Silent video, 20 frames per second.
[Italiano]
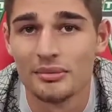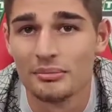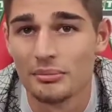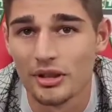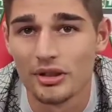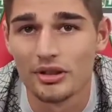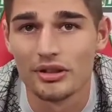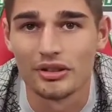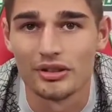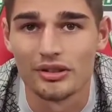
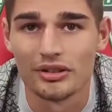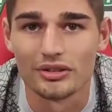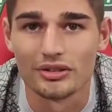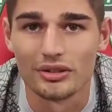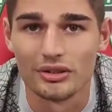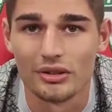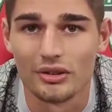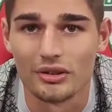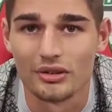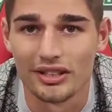però
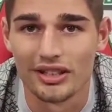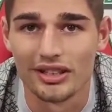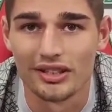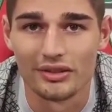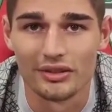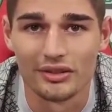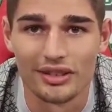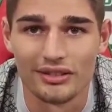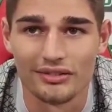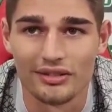sono
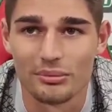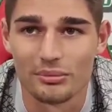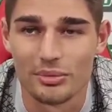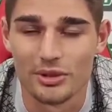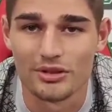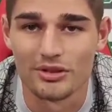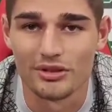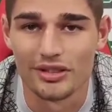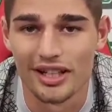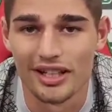contento a livello
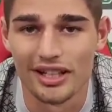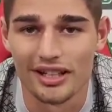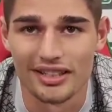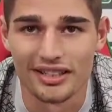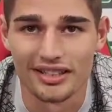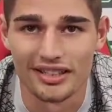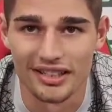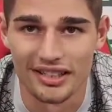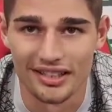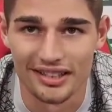personale, è
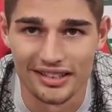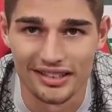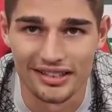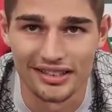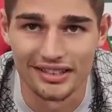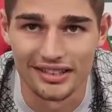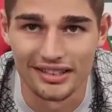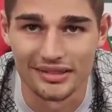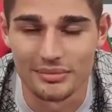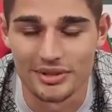andata
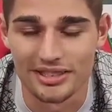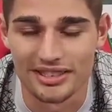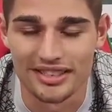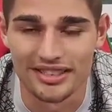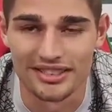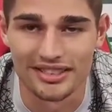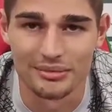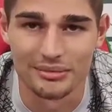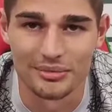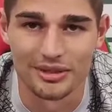
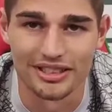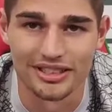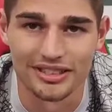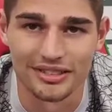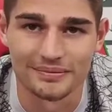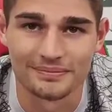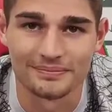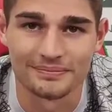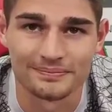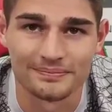abbastanza
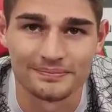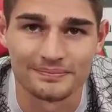bene.